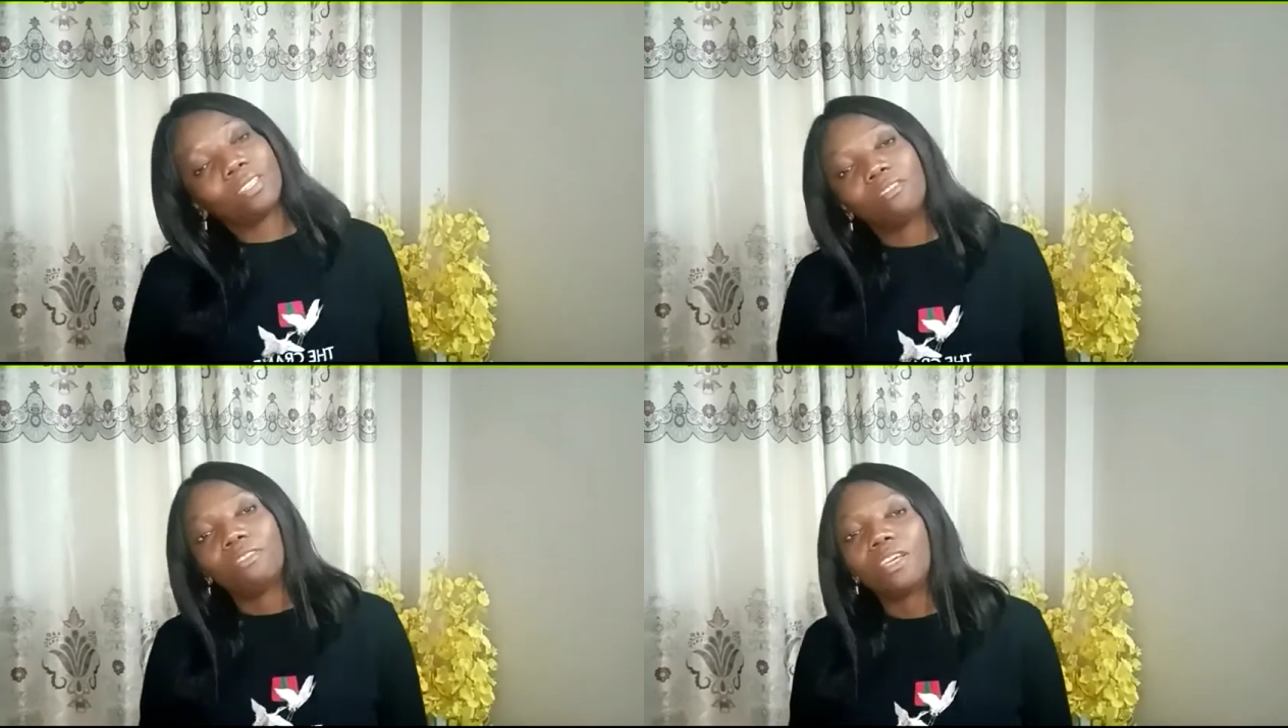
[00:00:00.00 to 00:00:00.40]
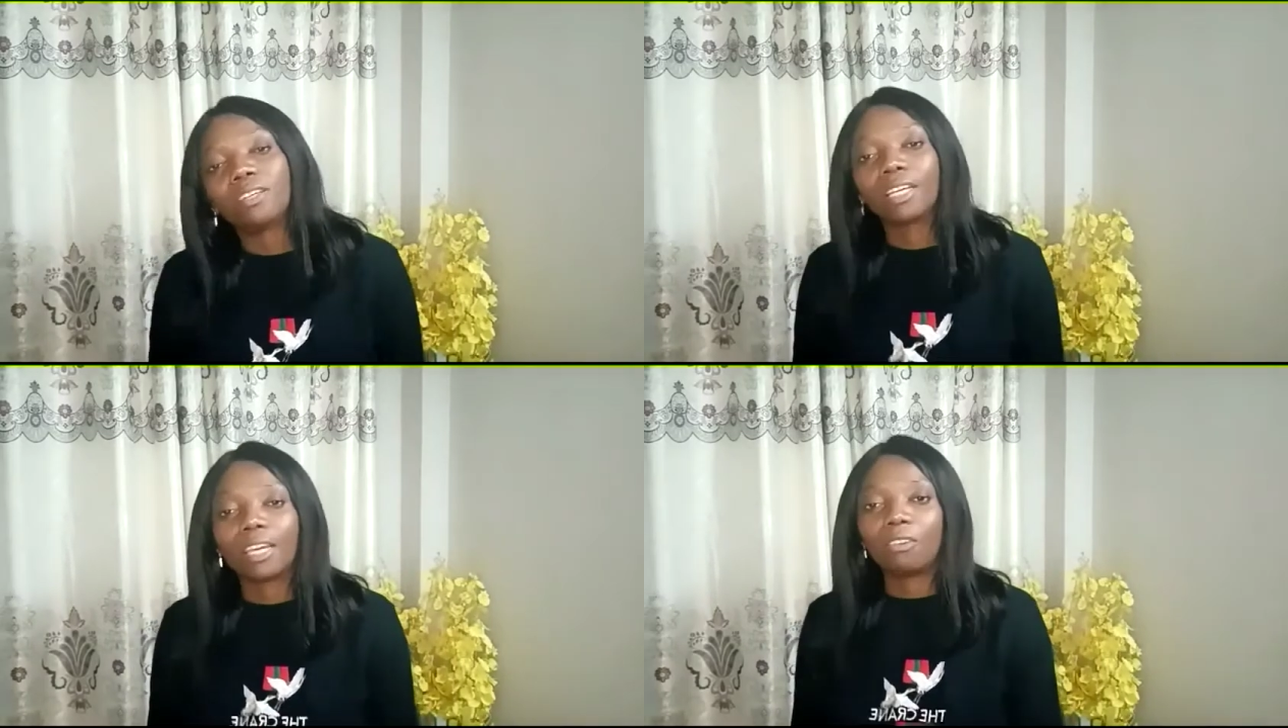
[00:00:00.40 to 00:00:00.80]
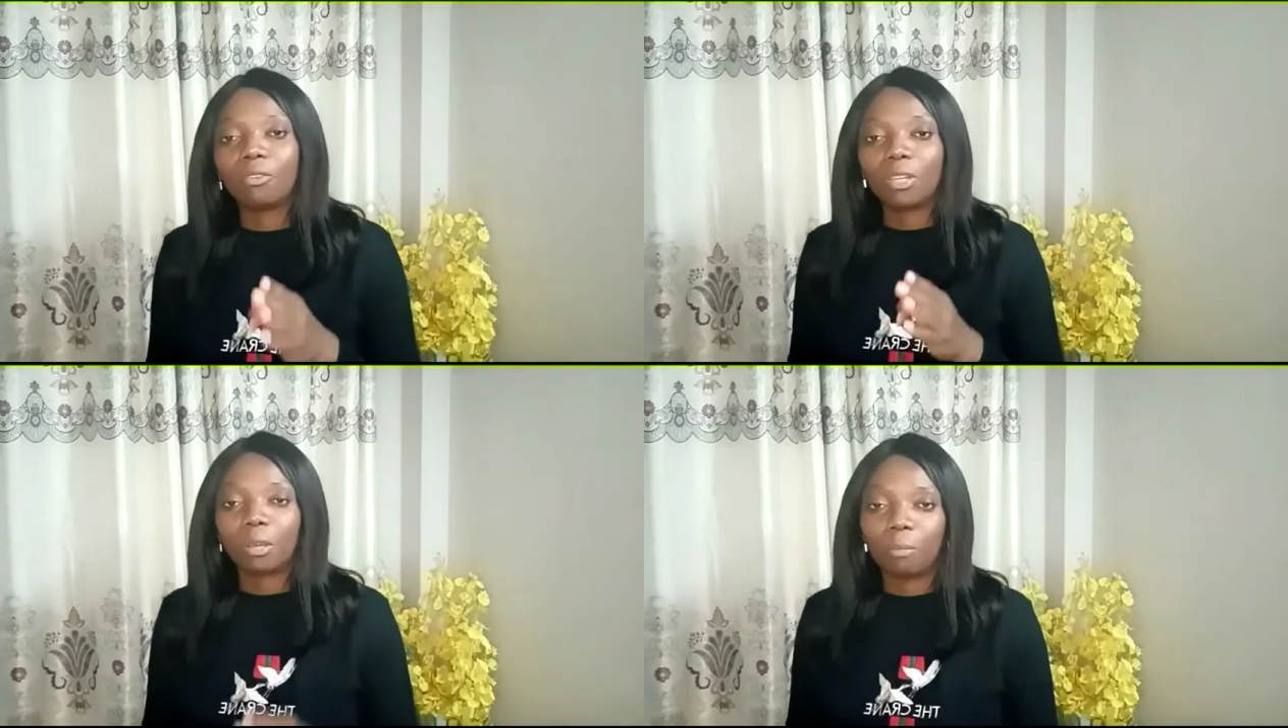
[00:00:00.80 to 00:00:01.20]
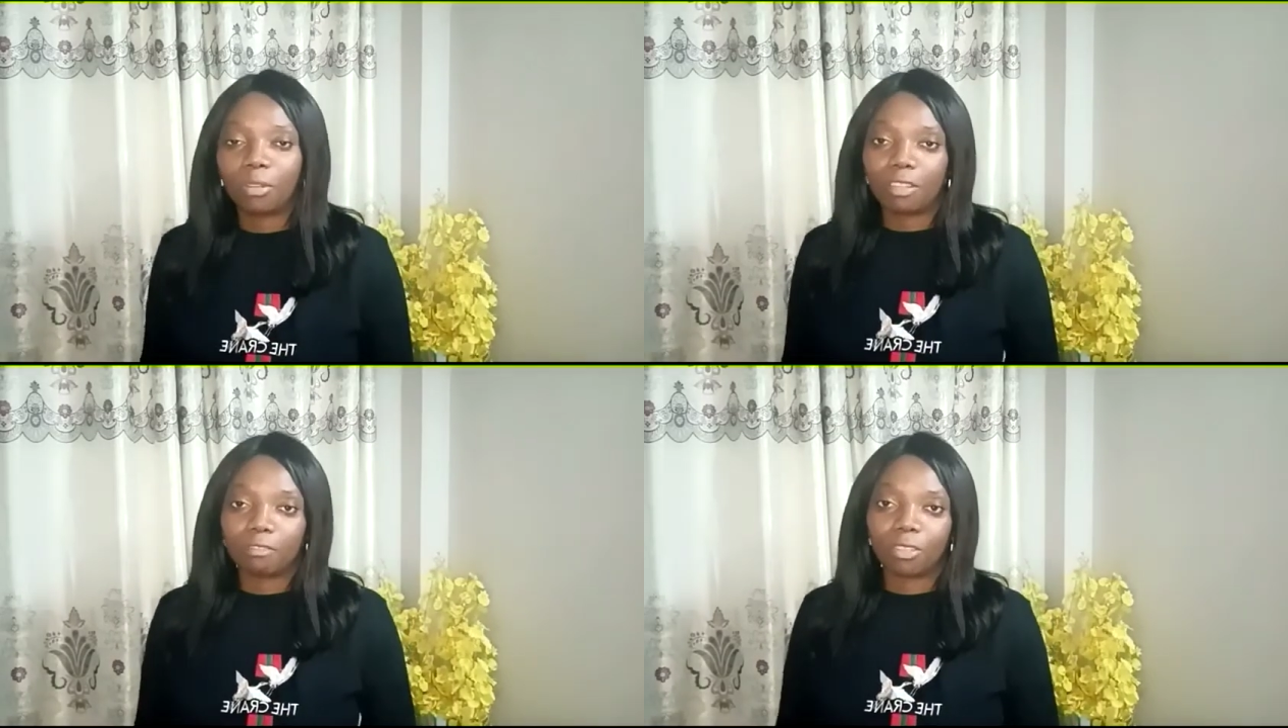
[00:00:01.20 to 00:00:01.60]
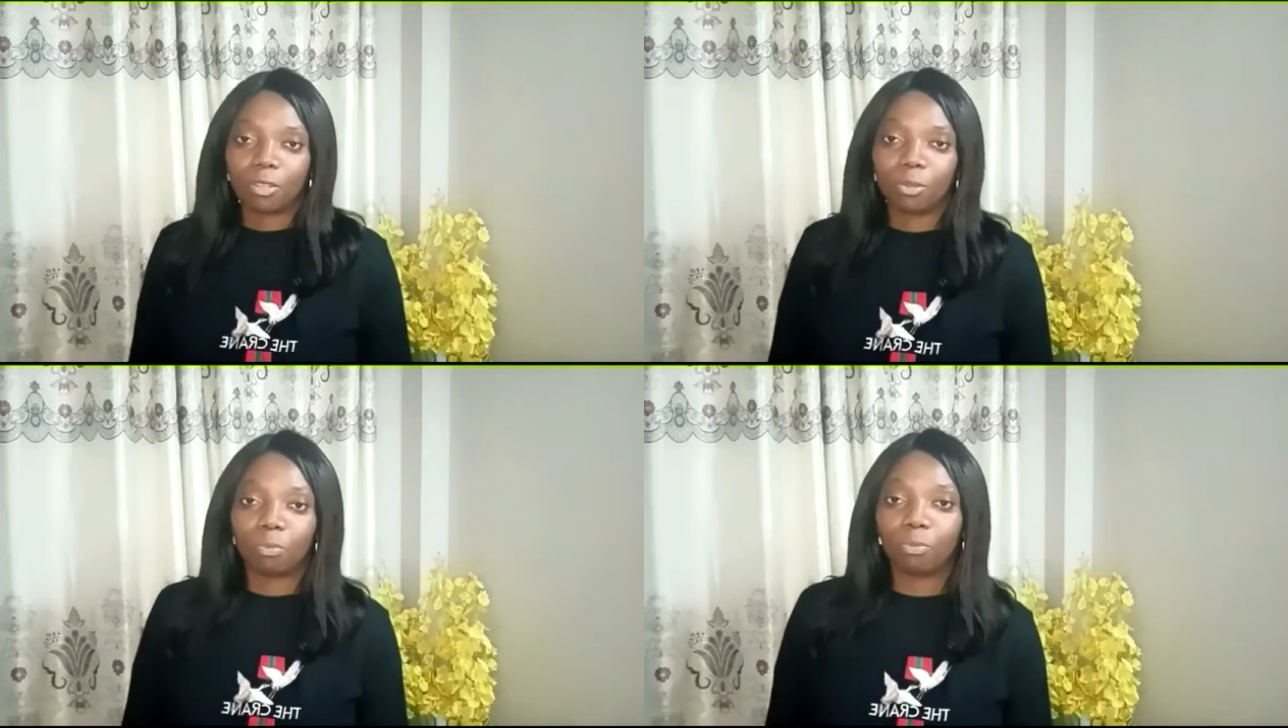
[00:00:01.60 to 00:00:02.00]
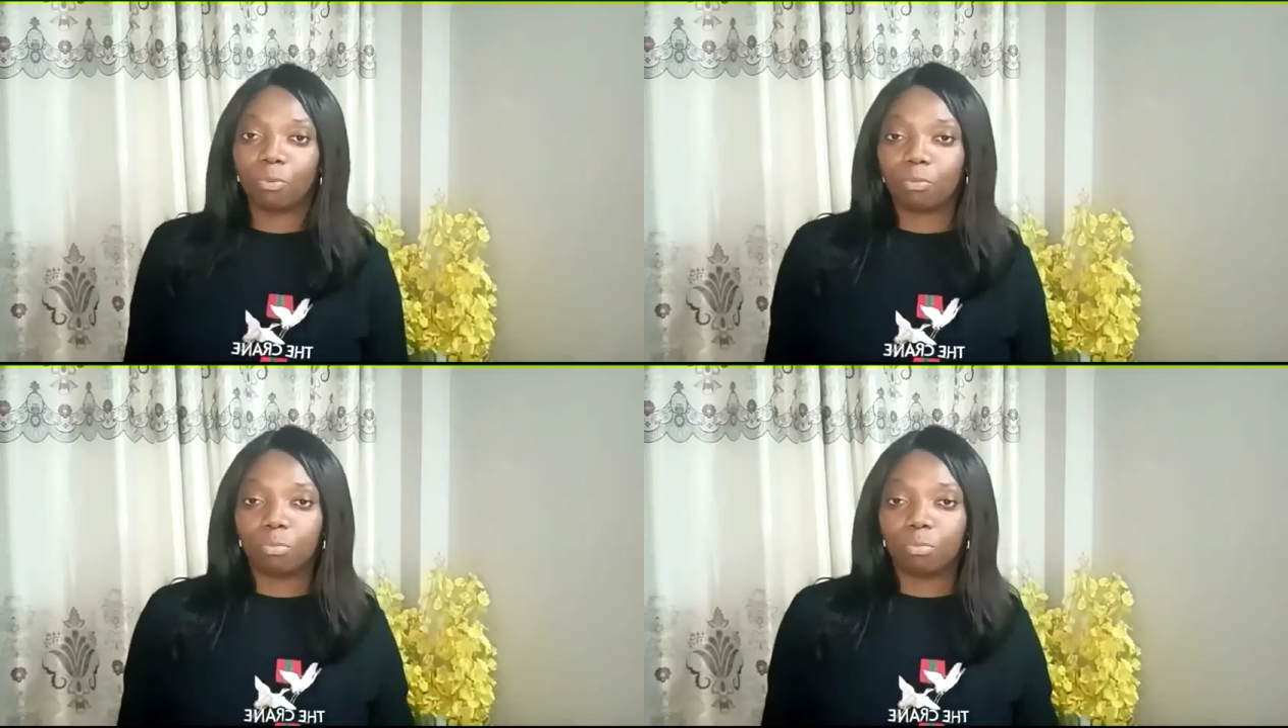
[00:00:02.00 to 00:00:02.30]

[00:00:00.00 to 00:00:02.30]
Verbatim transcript: Je fais régulièrement des vidéos pour